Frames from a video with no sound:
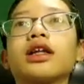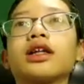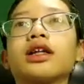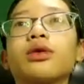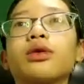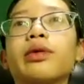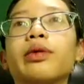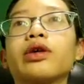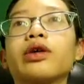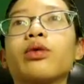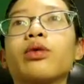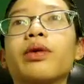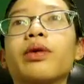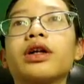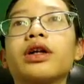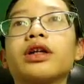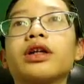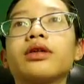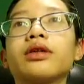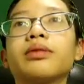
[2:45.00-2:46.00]
nggak terlalu banyak
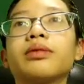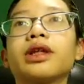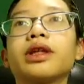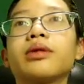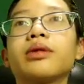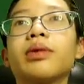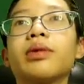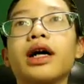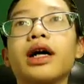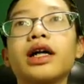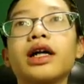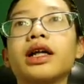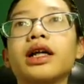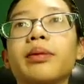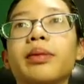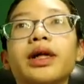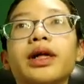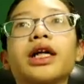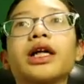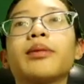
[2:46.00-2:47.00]
umpan dan bahkan
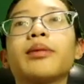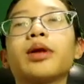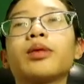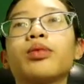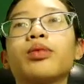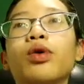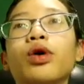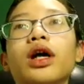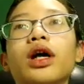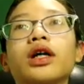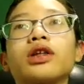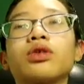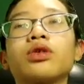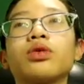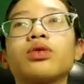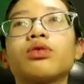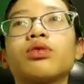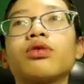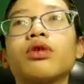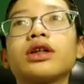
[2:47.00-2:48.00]
nggak pernah dapat bola
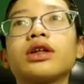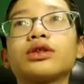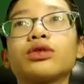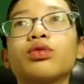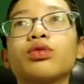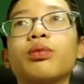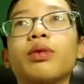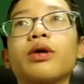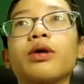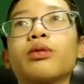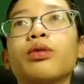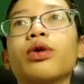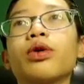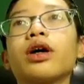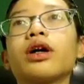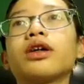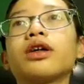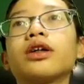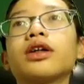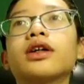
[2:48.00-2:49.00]
atau ngasih umpan
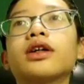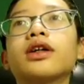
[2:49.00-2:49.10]
bola